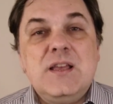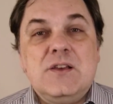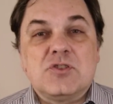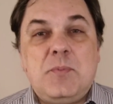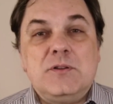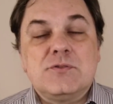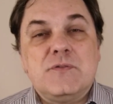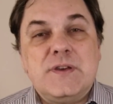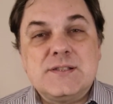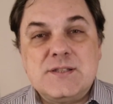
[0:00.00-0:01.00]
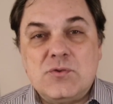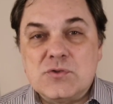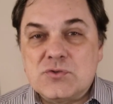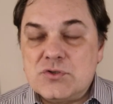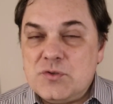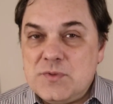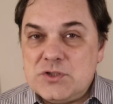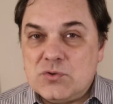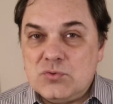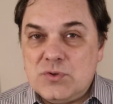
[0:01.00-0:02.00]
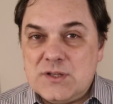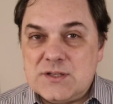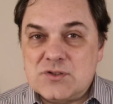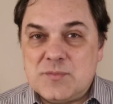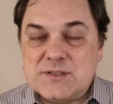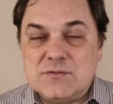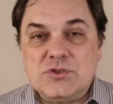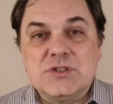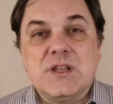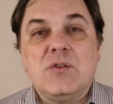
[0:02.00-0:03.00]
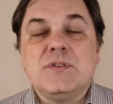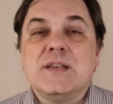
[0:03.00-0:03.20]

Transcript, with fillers: Eu sou Paulo Silvestre, consultor de mídia, cultura e transformação digital,